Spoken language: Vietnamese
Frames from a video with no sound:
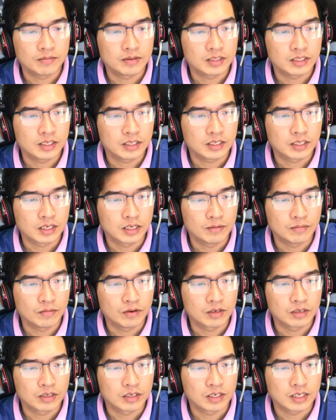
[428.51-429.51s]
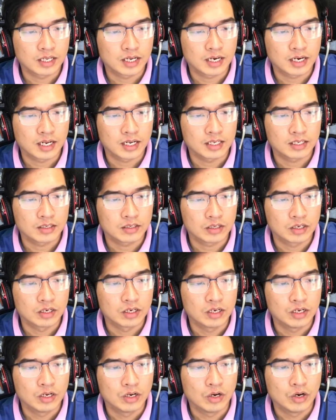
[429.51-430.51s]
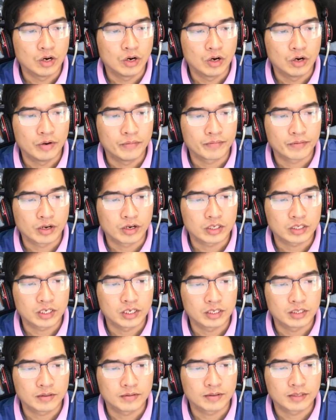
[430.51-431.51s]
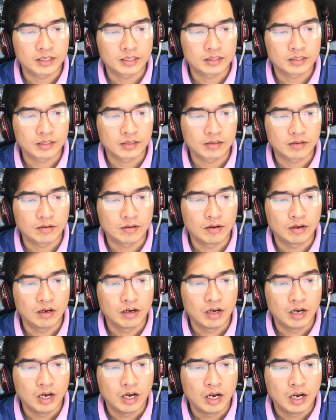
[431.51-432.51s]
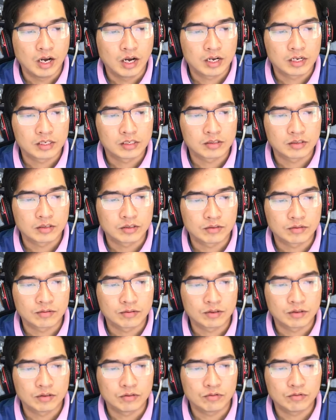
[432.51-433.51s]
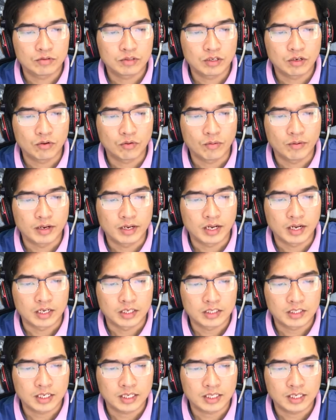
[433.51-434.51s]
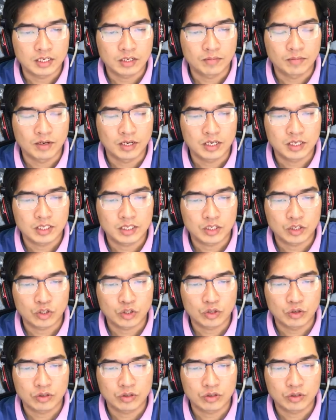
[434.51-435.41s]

Cô Diệu trông thấy bộ dạng thấp thòn của Bảo thì cũng phải phì cười, dù tính tình của ông Pi đang nước sôi lửa bỏng.